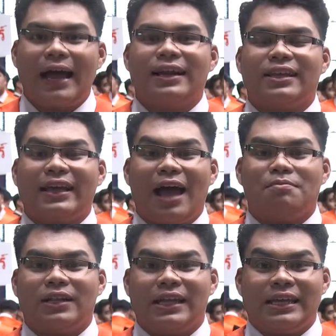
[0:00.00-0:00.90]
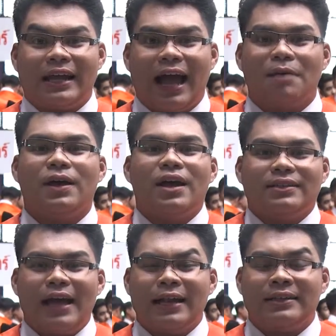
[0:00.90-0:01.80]
ท่านอธิการบดีนะครับ
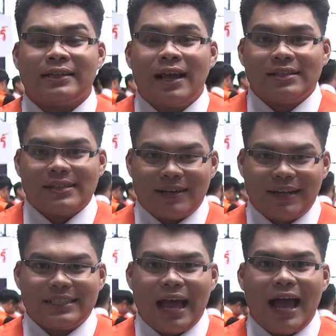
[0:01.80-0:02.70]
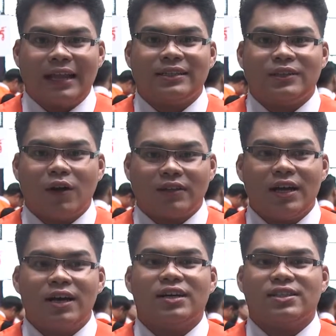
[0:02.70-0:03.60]
ท่านศาสตราจารย์ ด
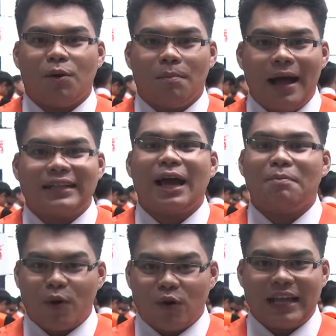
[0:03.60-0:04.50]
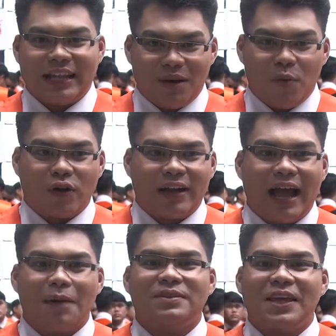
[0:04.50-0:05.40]
ร สมบัติธรรมรงธัญวงศ์นะ
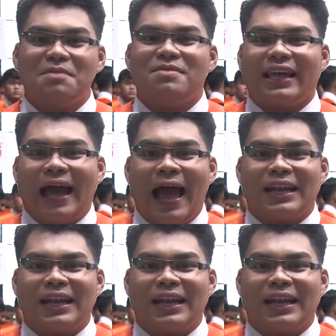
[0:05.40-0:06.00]
ครับ ที่มีกา